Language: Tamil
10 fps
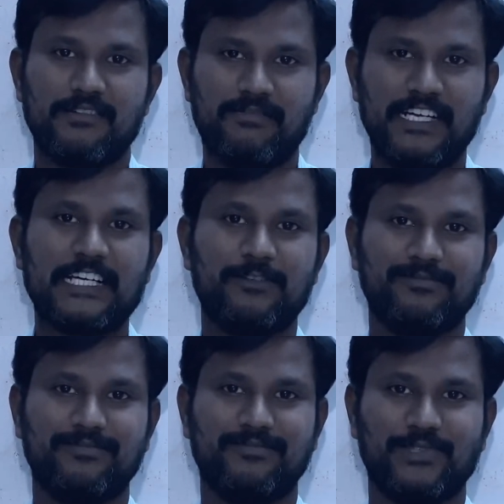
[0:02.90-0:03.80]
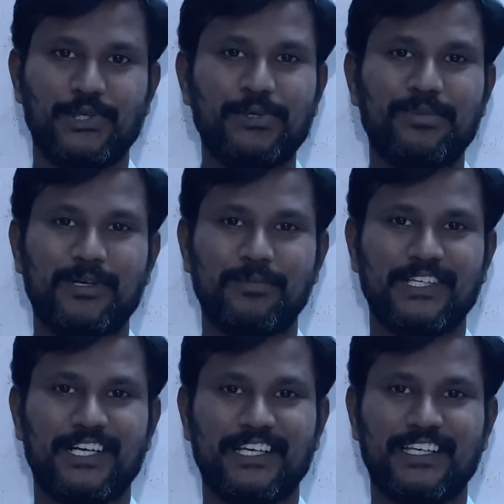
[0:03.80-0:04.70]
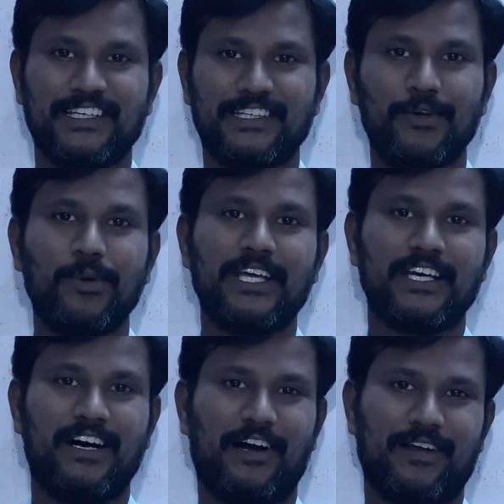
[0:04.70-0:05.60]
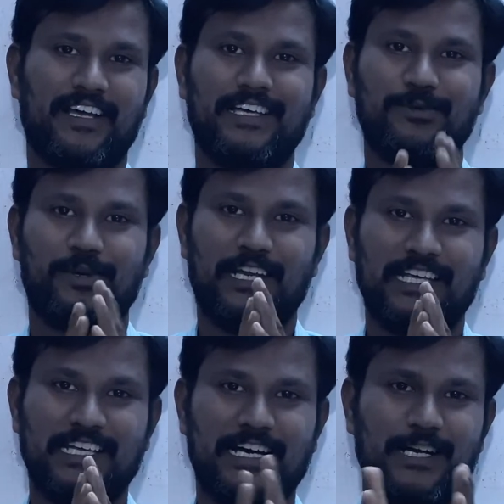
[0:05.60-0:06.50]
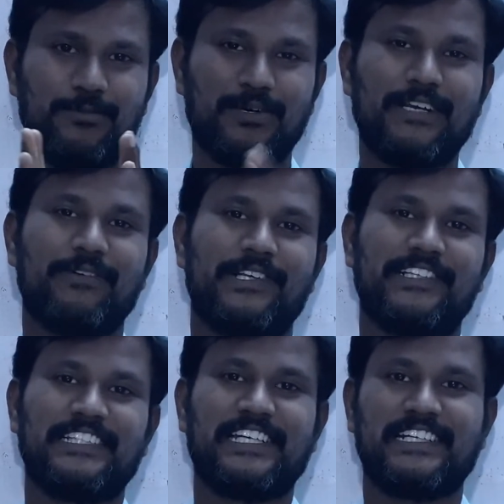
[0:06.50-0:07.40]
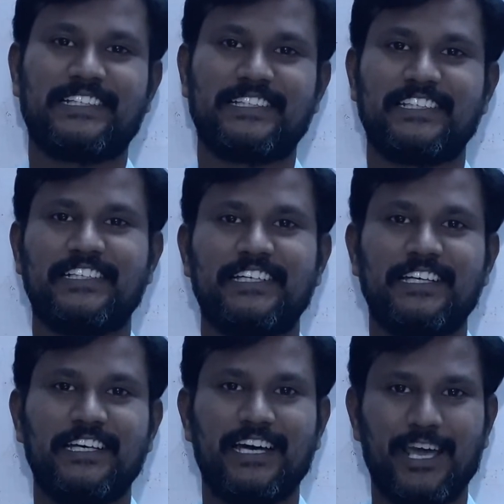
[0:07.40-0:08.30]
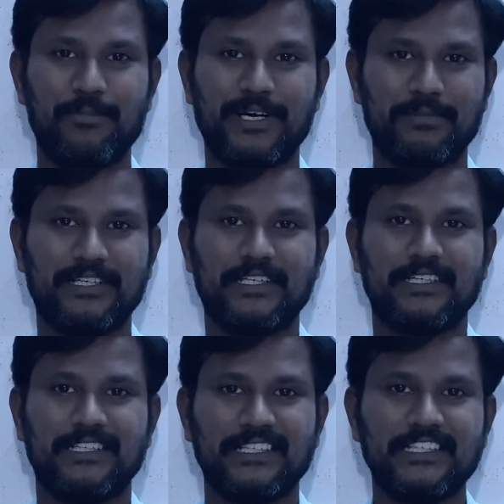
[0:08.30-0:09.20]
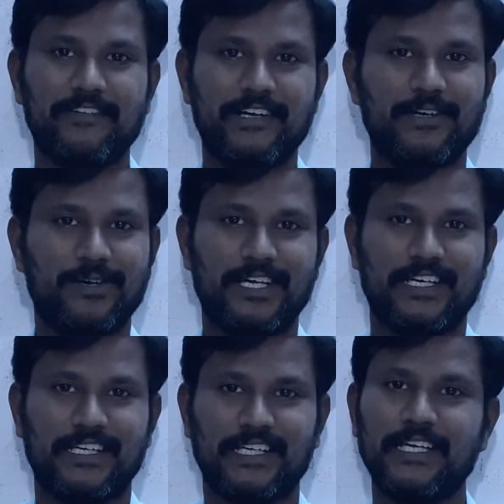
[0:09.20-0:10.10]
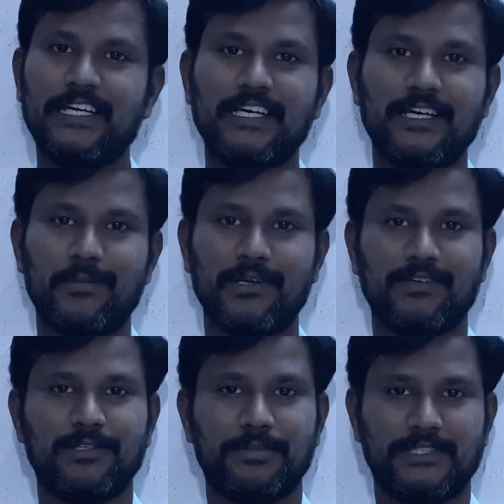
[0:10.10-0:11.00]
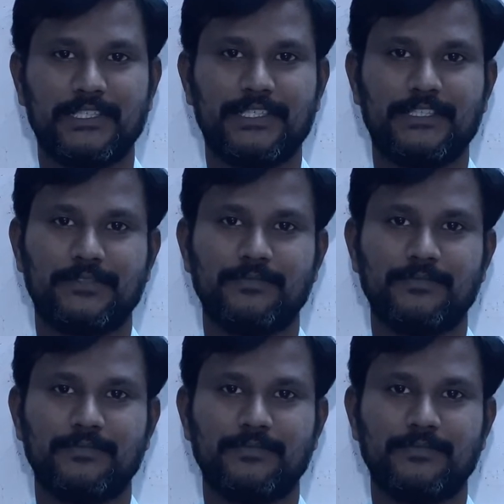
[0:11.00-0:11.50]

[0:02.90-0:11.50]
வணக்கம் யூடியூப் நண்பர்களே யூனிக் ஆட்டோகேது உங்களை அன்புடன் இருக்கின்றது இப்போ நம்ம இந்த வீடியோவில் என்ன அப்படின்னு வந்து பார்த்திங்கன்னா